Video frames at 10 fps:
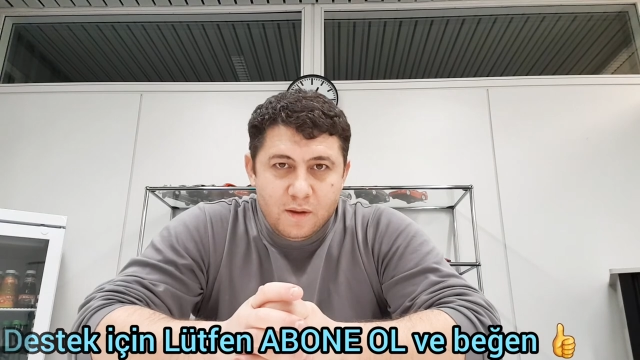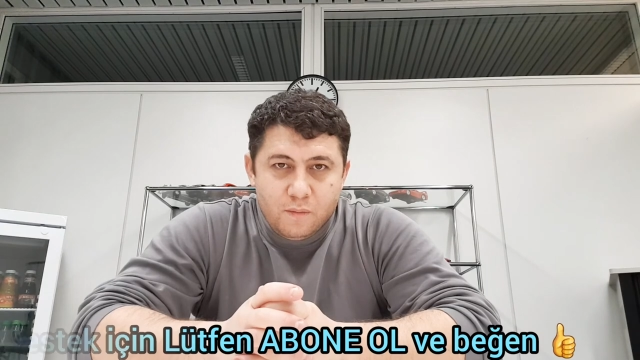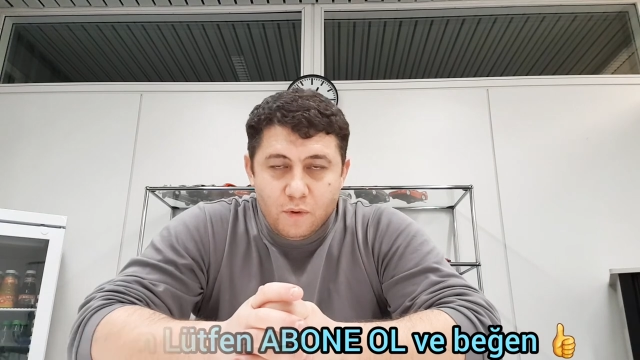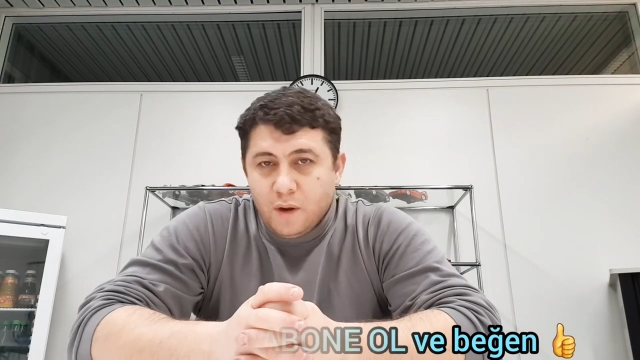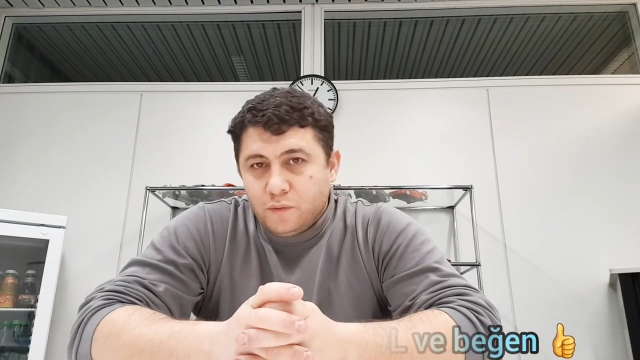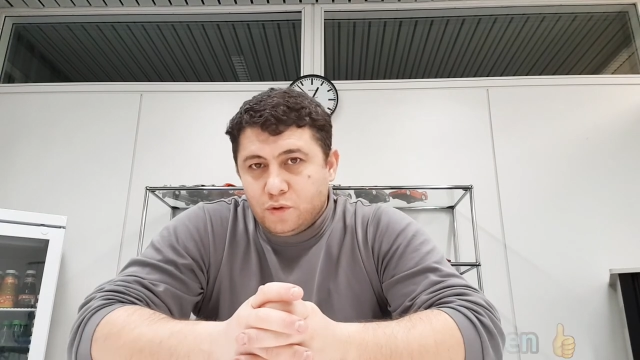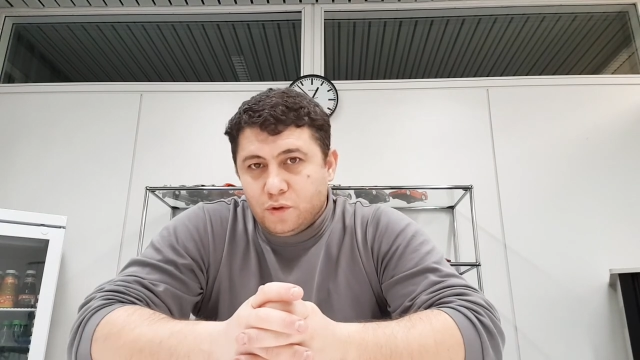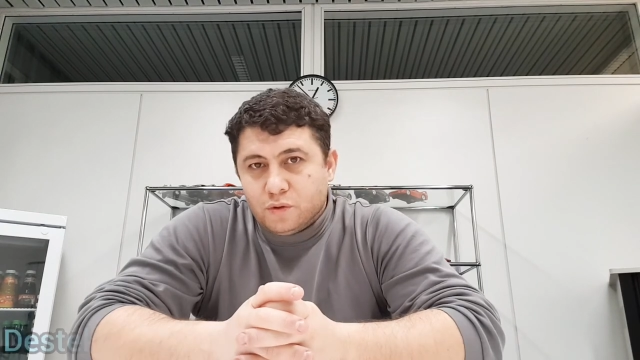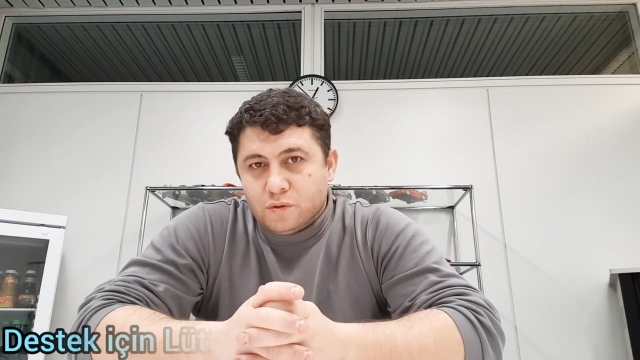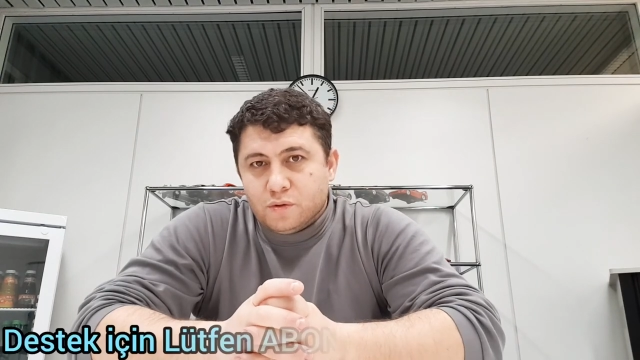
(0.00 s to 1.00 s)
Böyle mi
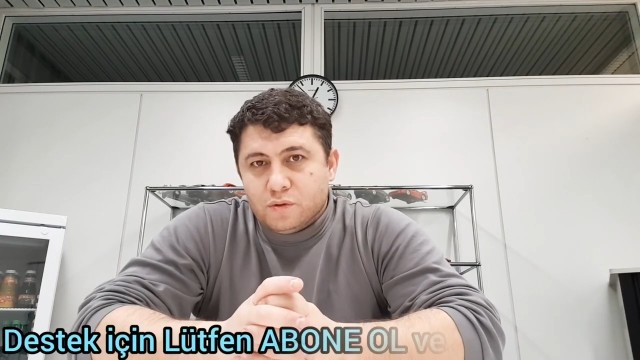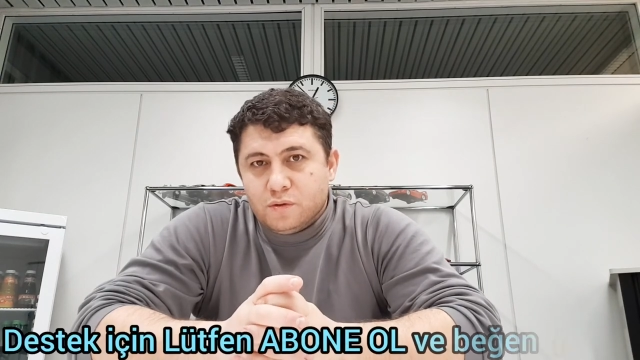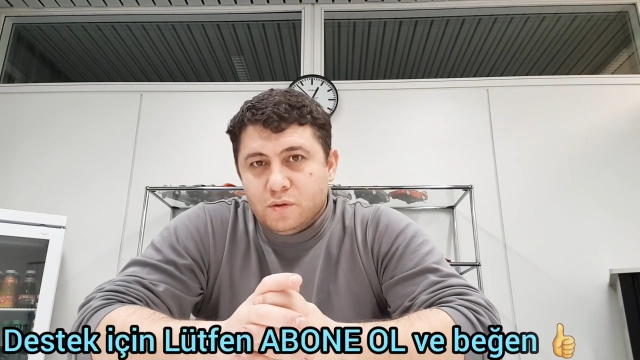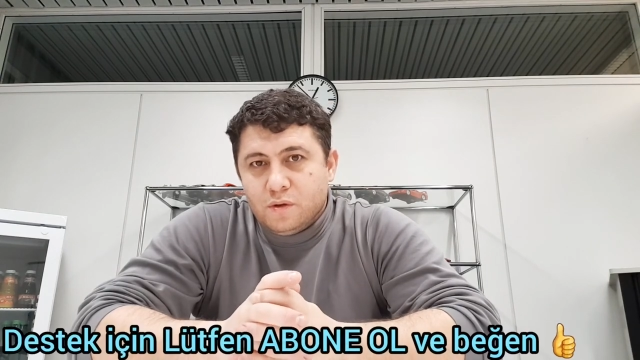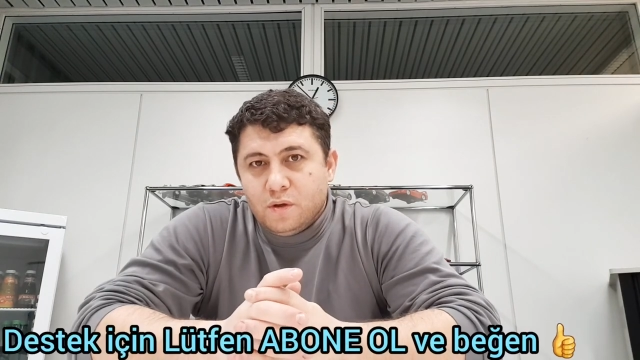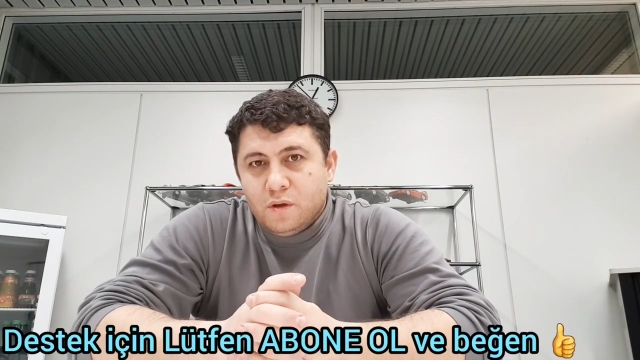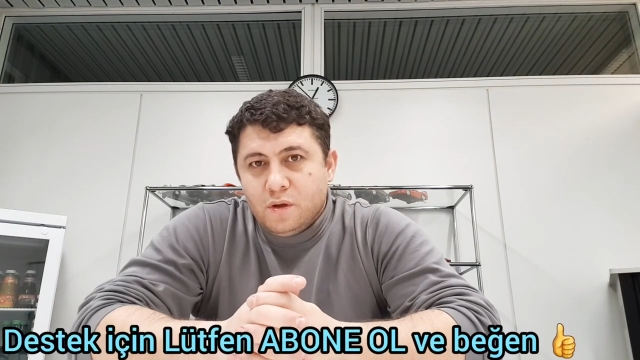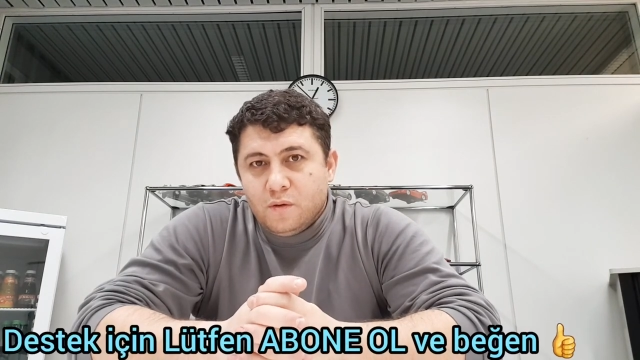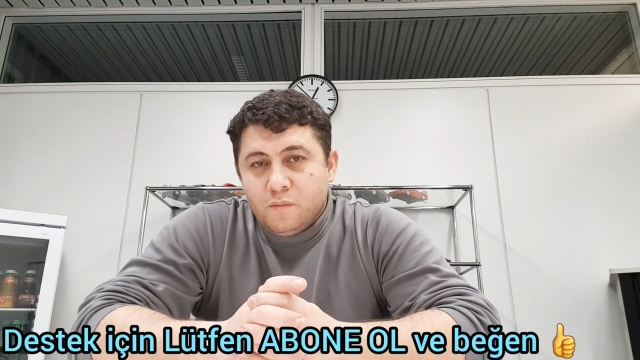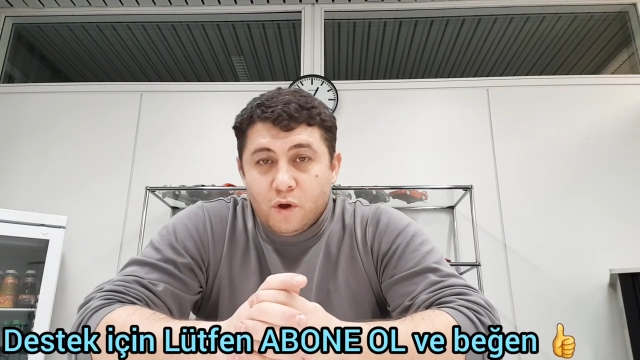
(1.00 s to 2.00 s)
düşünüyorsunuz?
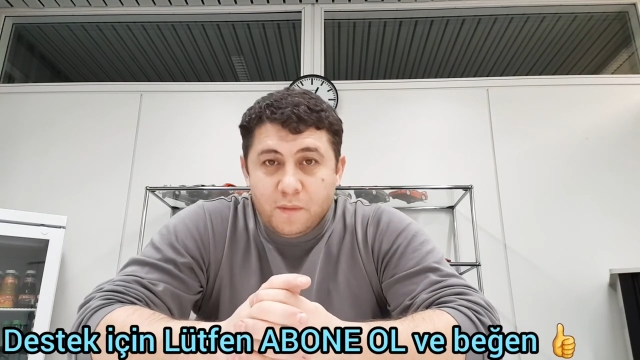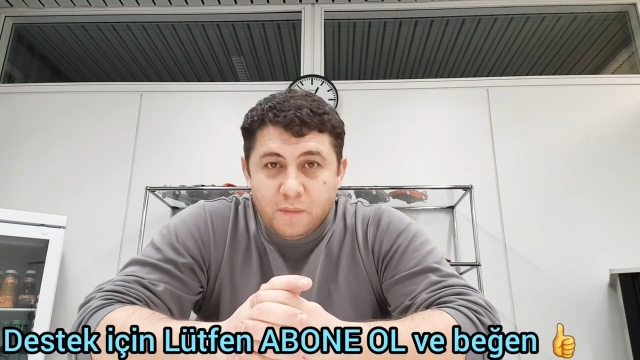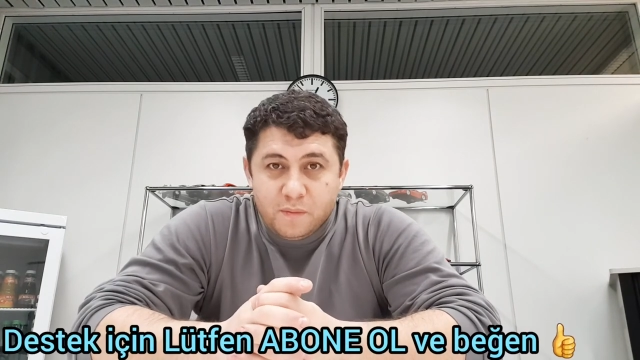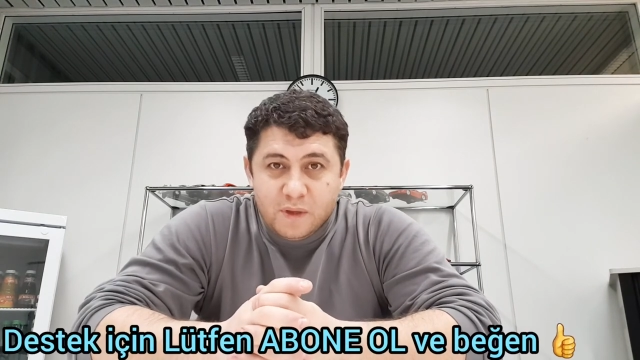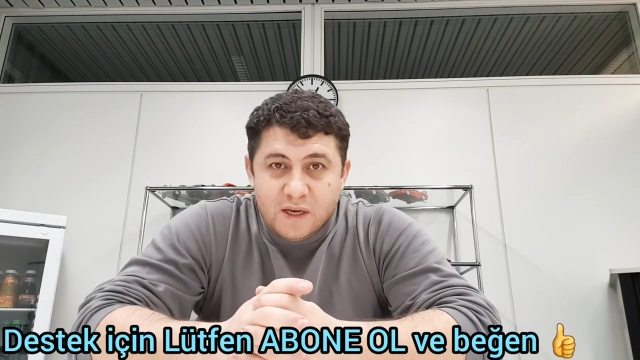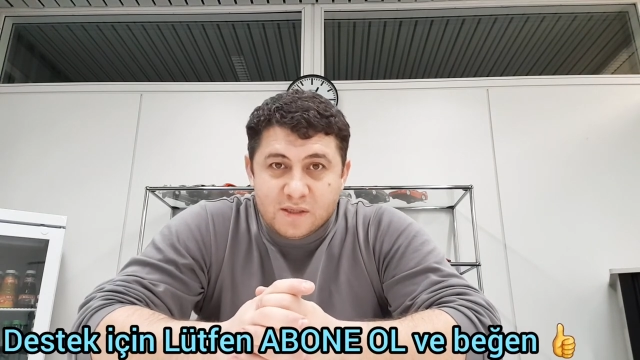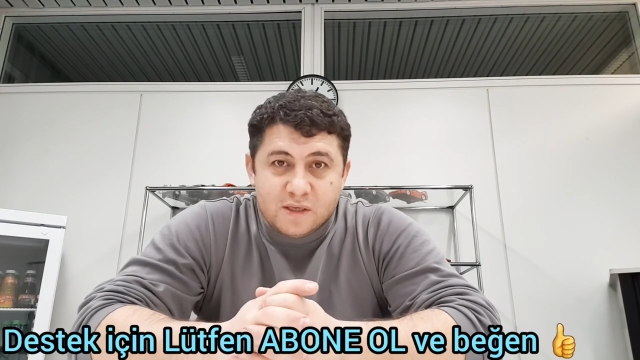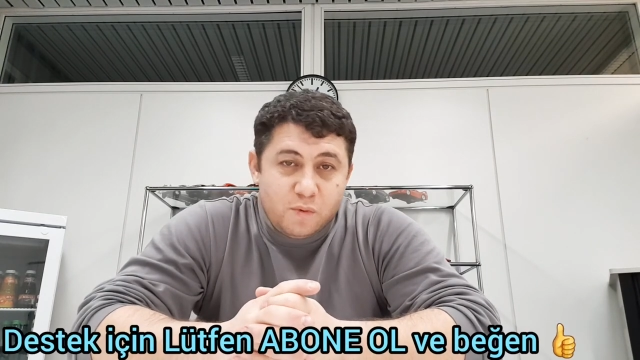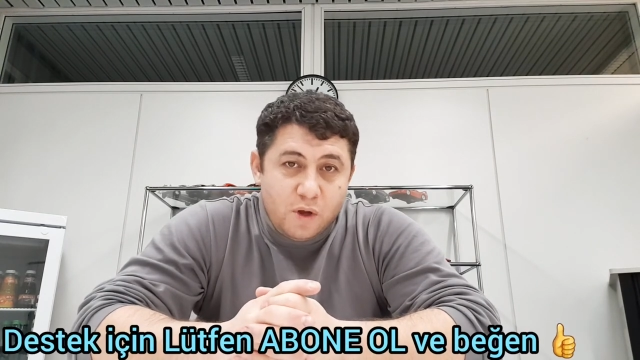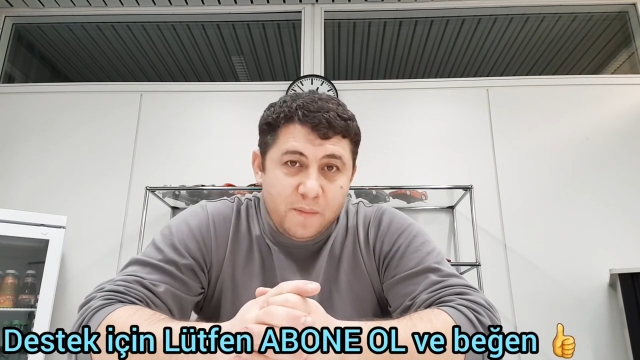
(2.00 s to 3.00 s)
Böyle mi
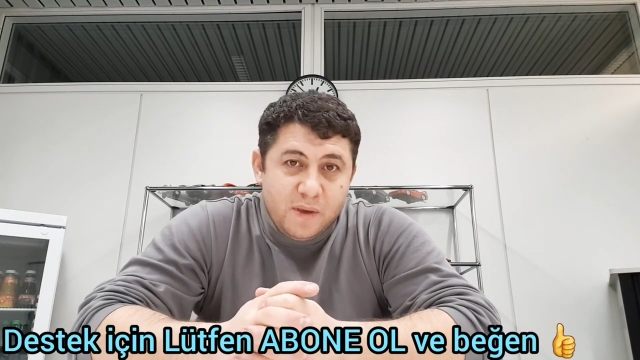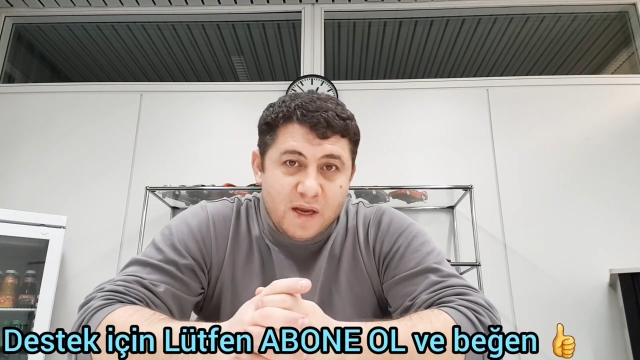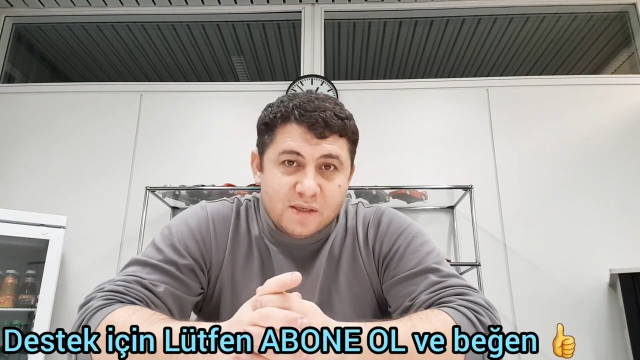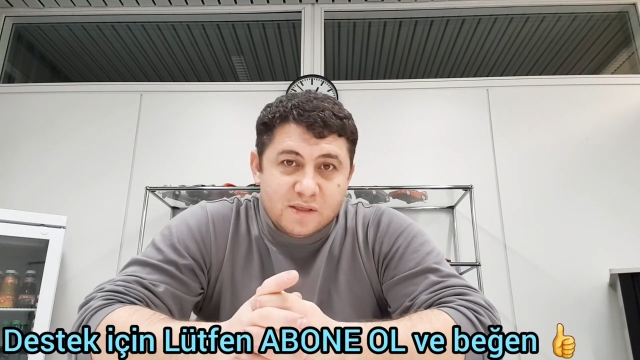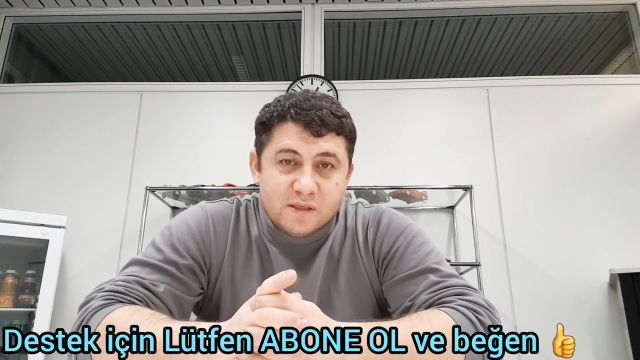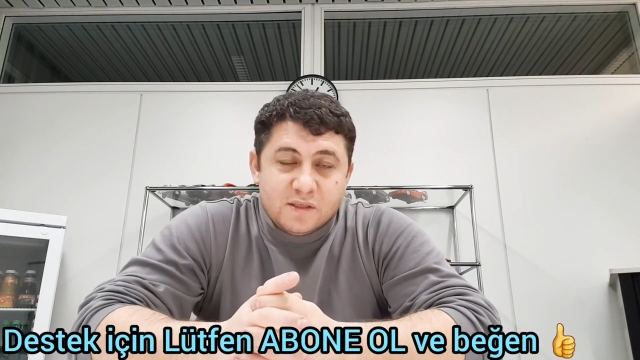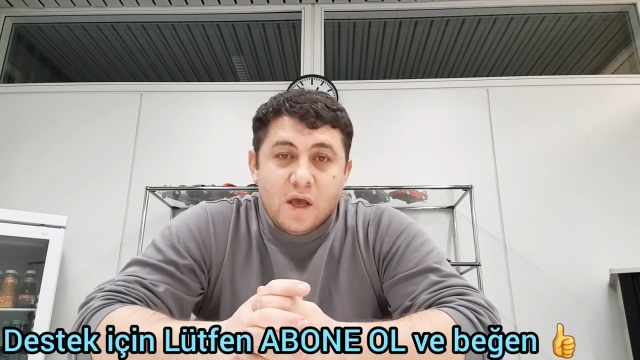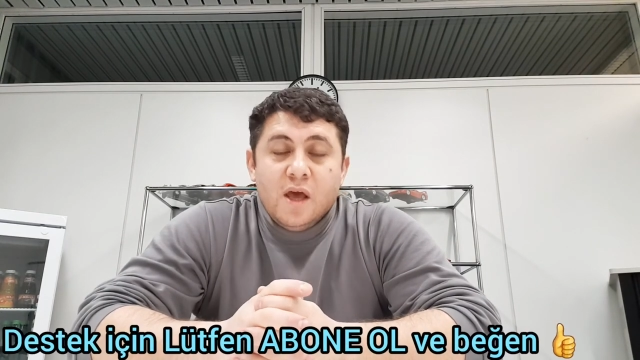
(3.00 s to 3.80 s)
millisiniz? Böyle mi yerlisiniz?